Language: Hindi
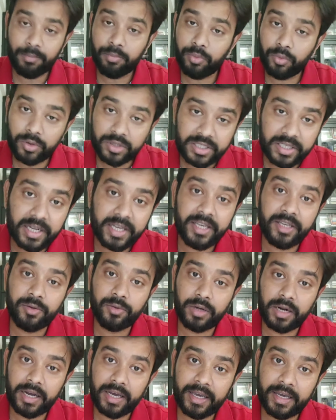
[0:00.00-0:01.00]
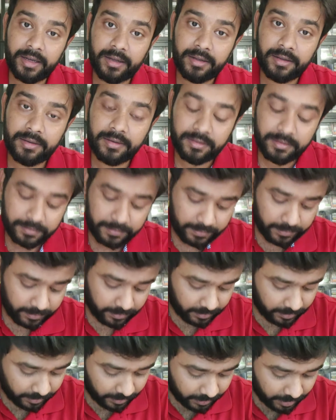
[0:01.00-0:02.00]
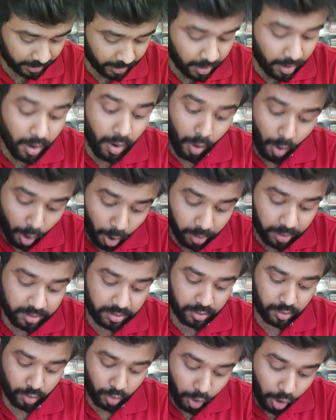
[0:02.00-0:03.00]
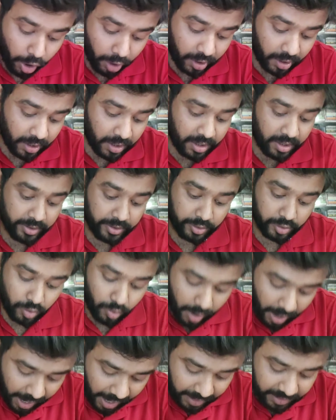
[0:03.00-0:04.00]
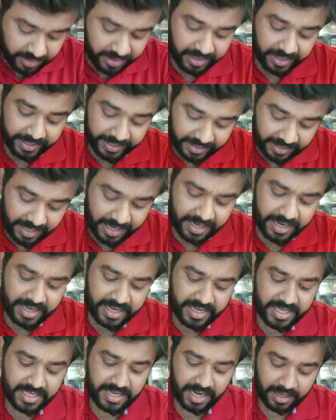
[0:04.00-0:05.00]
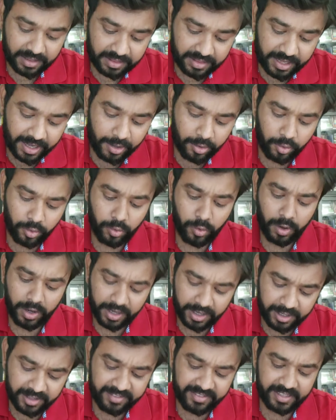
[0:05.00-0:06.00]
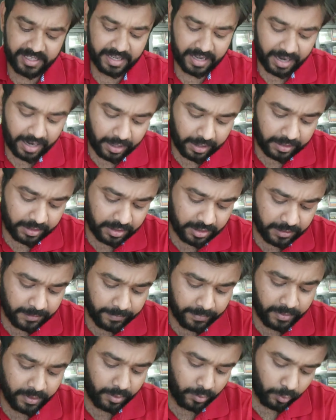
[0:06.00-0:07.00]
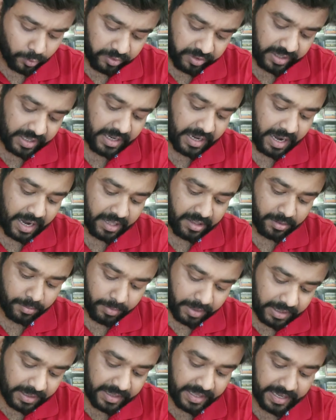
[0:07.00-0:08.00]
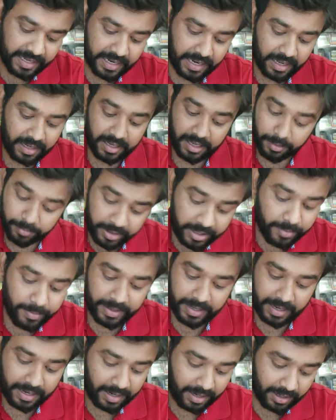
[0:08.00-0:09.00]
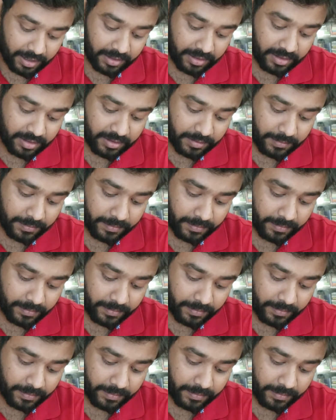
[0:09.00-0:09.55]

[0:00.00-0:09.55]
का बोझ नहीं उठाया और तो और जो हाथ लिखना नहीं जानता हो ह से हाथ उसके हाथ मत देना कभी मेरा हाथ